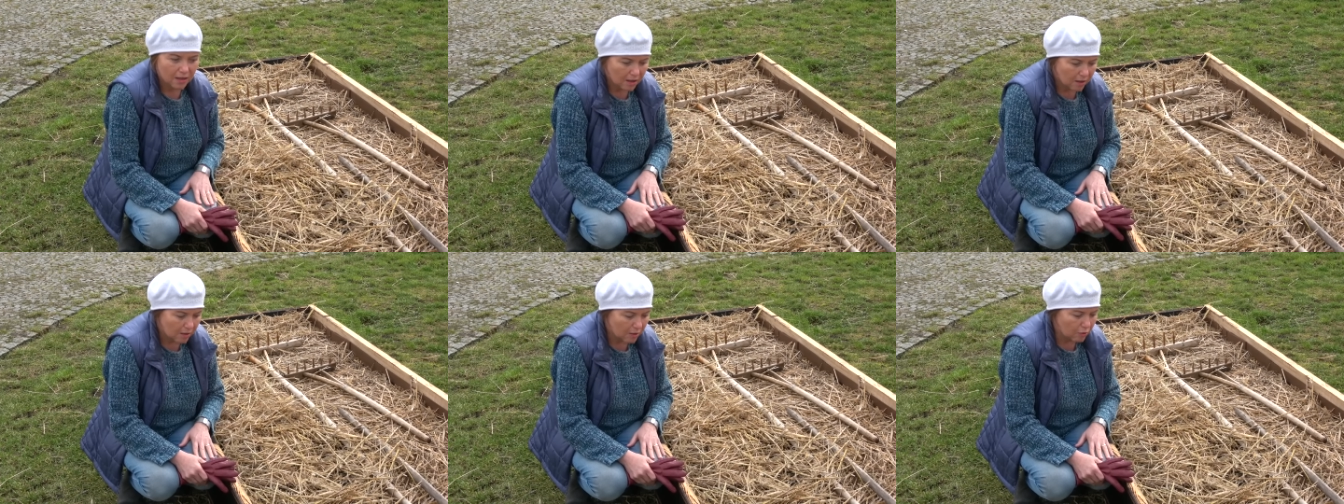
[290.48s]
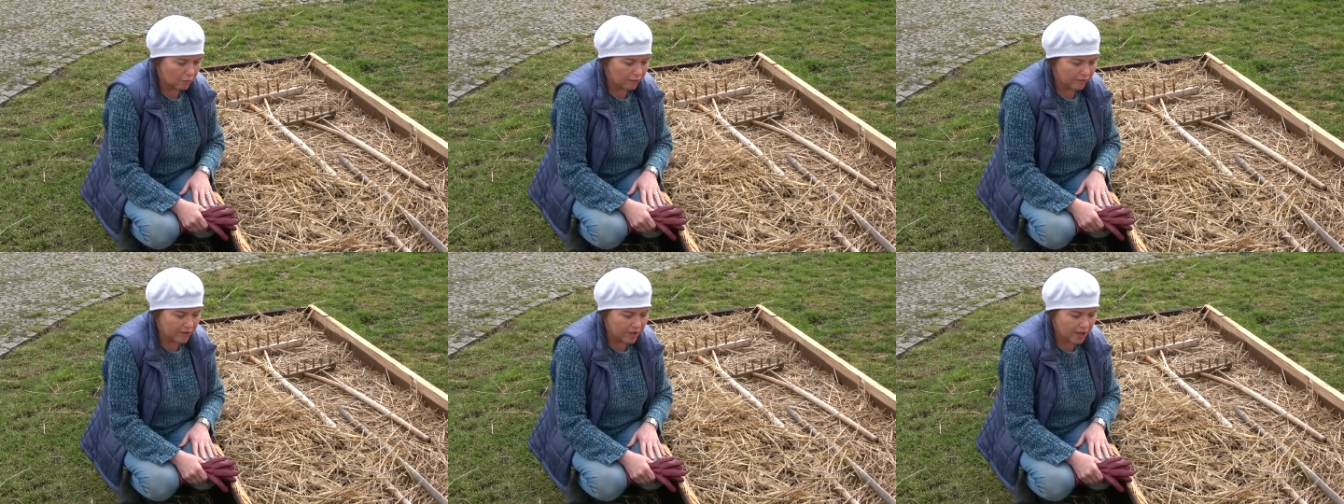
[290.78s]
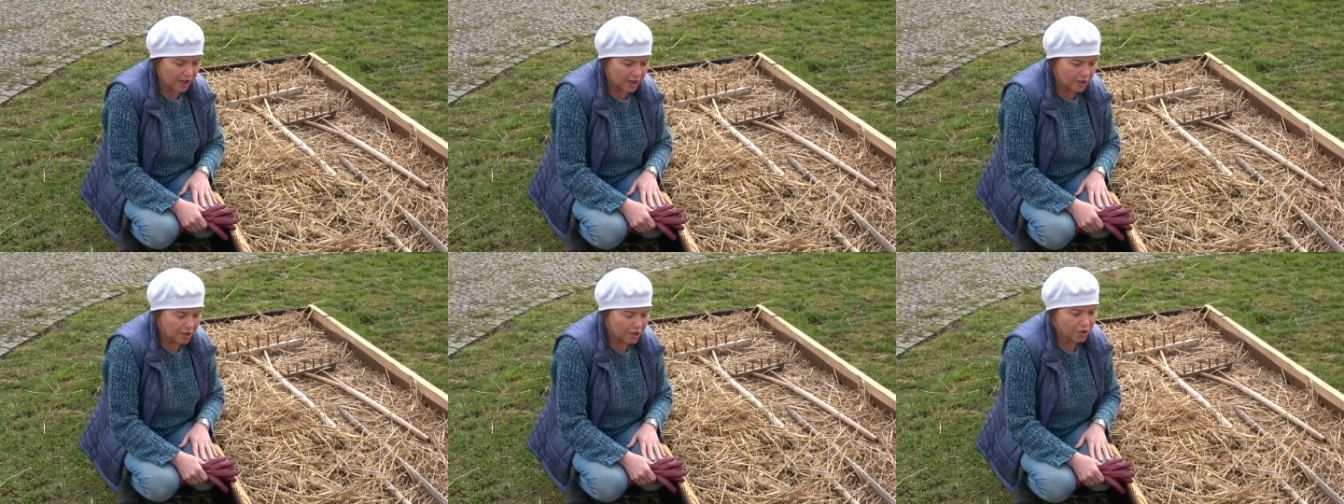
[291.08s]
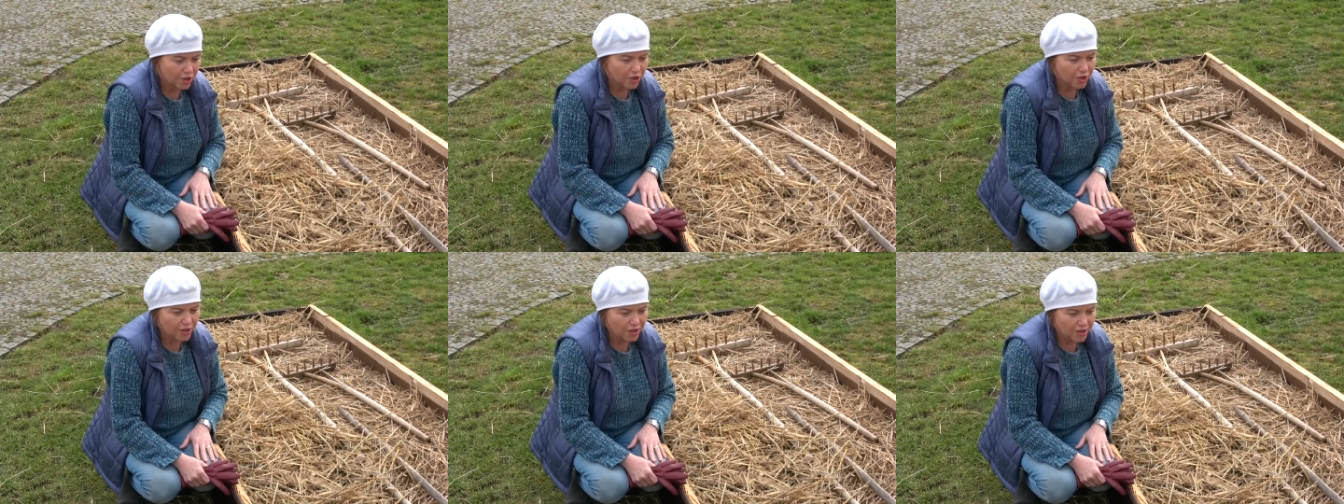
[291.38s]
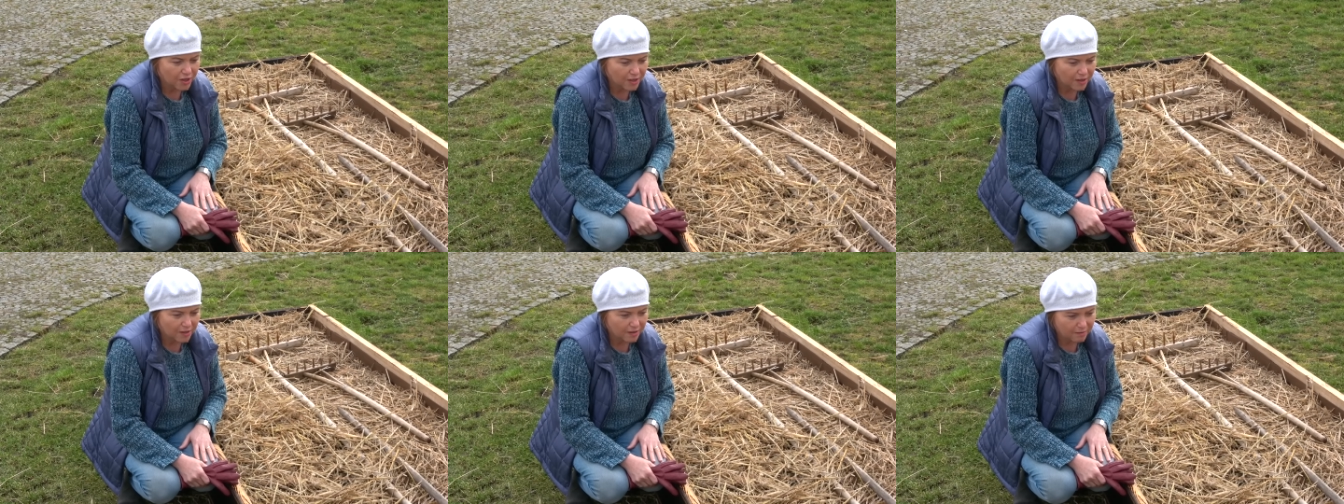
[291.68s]
również
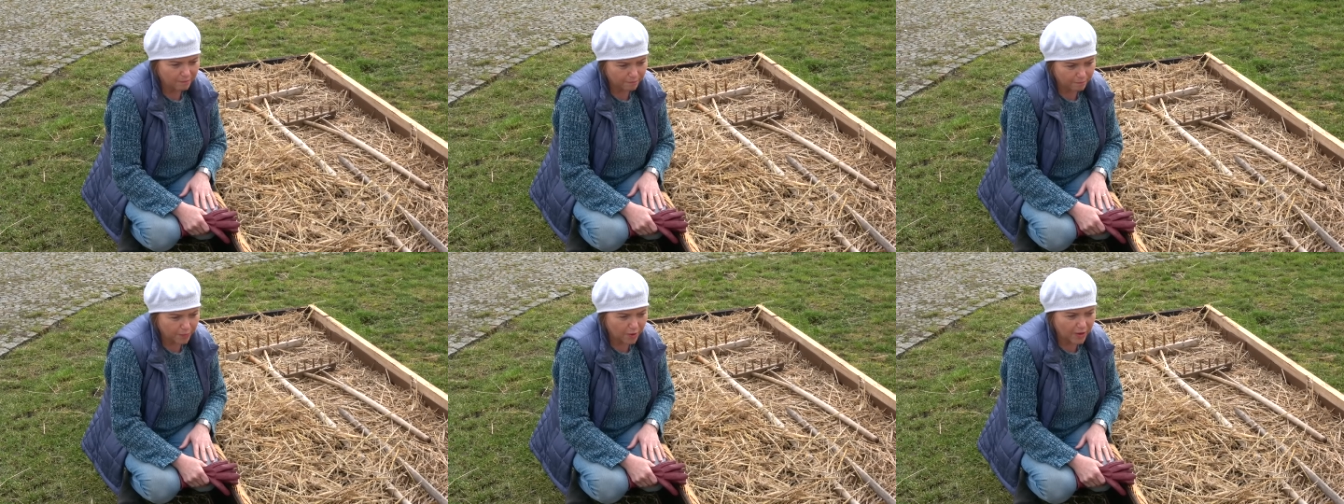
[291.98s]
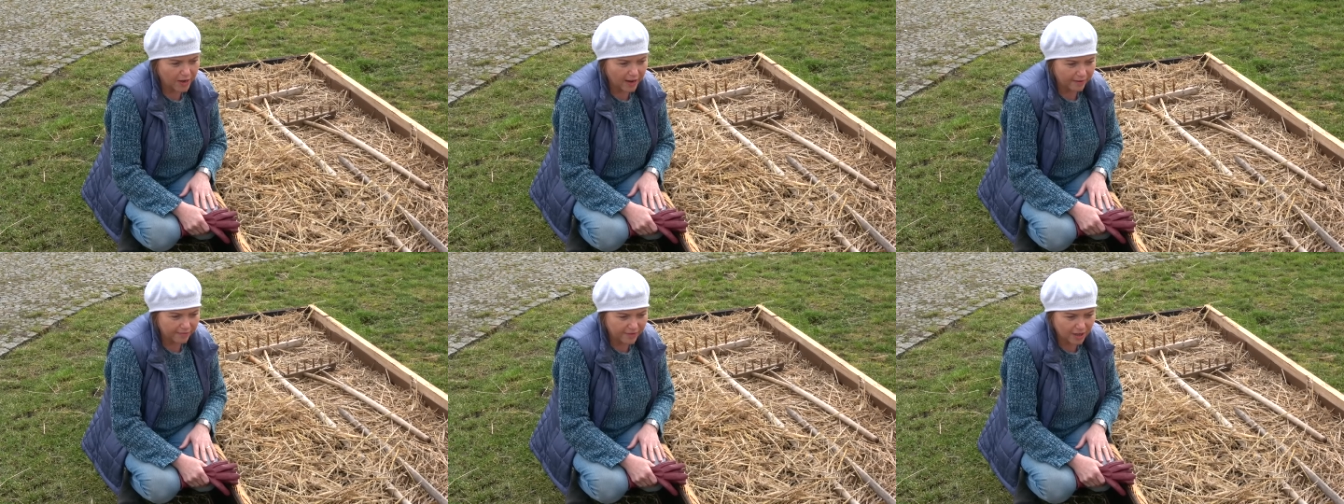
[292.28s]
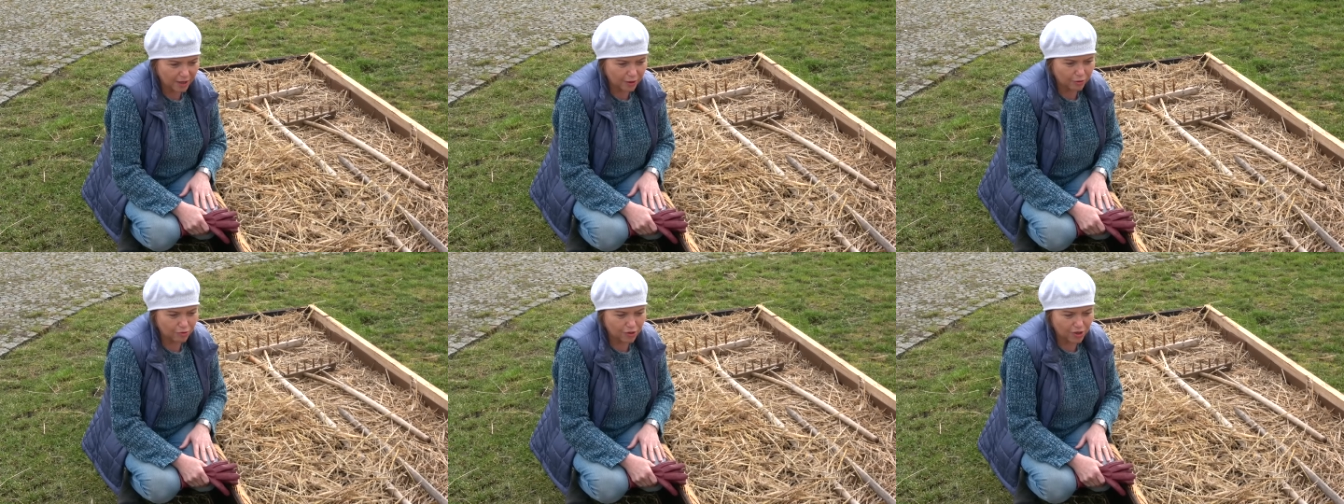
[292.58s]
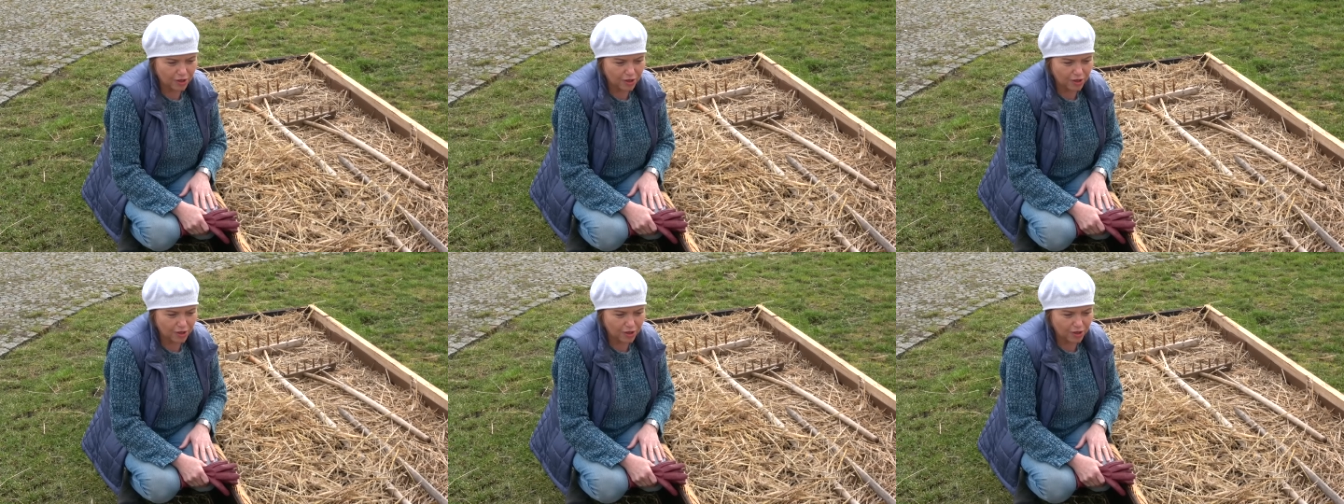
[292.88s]
pojawieniu